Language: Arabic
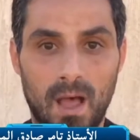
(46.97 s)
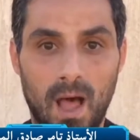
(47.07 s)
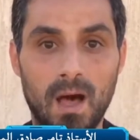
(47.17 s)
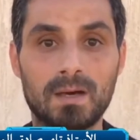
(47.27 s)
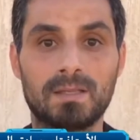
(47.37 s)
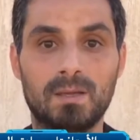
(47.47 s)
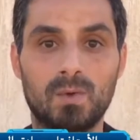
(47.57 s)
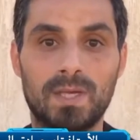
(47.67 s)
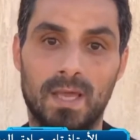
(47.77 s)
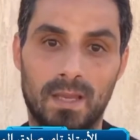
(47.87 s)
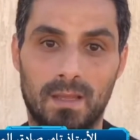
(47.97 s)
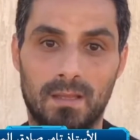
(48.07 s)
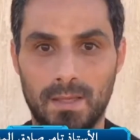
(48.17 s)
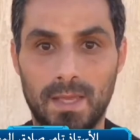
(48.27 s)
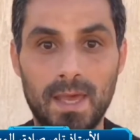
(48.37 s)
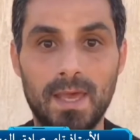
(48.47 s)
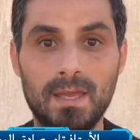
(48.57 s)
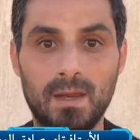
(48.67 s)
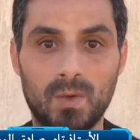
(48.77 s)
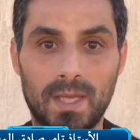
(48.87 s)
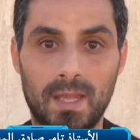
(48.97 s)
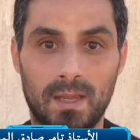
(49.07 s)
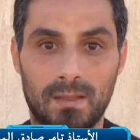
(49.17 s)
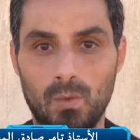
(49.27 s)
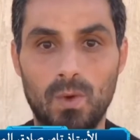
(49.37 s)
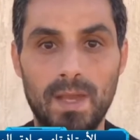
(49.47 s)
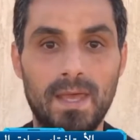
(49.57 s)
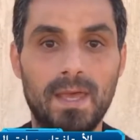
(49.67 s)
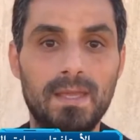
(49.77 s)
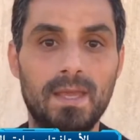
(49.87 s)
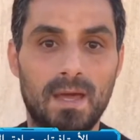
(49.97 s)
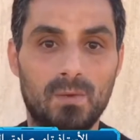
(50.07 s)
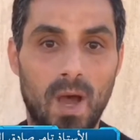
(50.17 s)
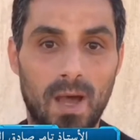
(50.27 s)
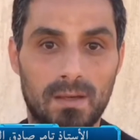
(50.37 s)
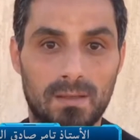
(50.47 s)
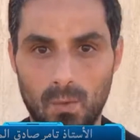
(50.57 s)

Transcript: عقد الوكالة إيه هي الوكالة؟ وإيه هي أنواعها؟